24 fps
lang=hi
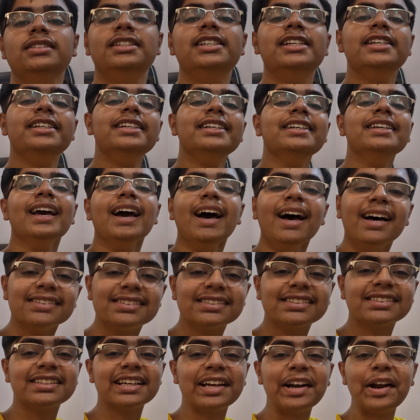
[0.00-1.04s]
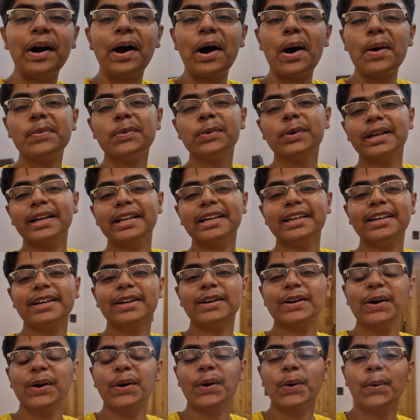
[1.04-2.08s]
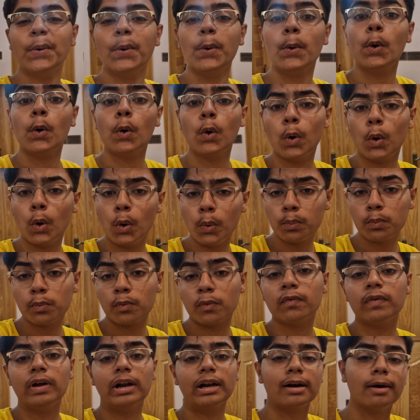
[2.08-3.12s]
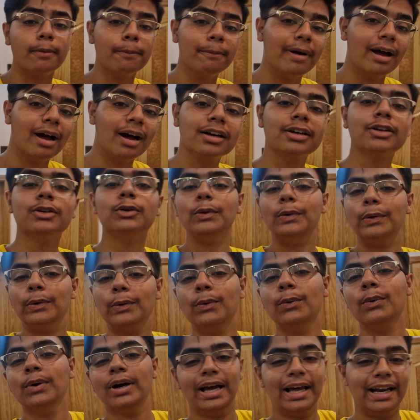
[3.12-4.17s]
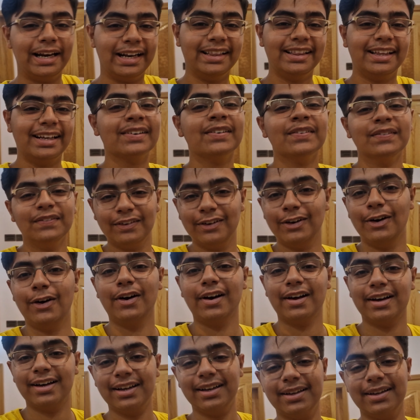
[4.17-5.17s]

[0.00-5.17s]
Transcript: जी अस्सलाम वालेकुम वेलकम बैक टू न्यू अनदर ब्लॉग